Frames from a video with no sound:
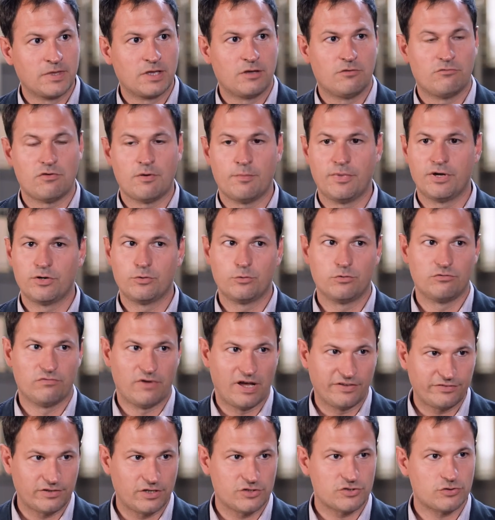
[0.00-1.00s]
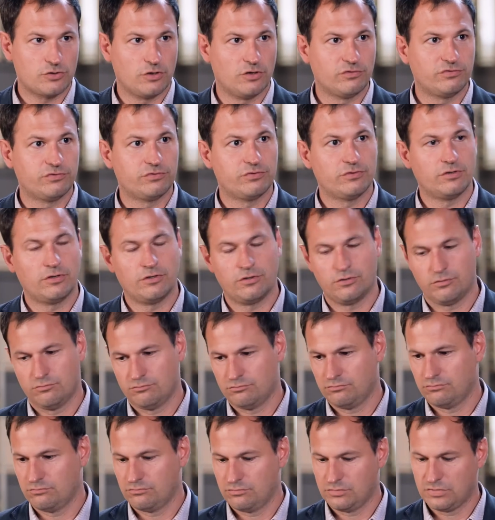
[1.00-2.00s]
Wenn mhm. man nun Wasserstoff
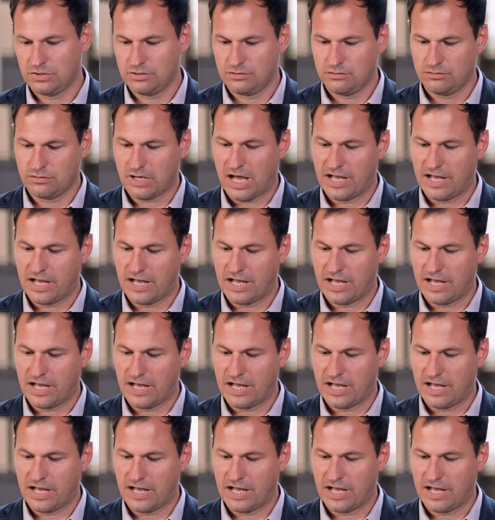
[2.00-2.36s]
ähm,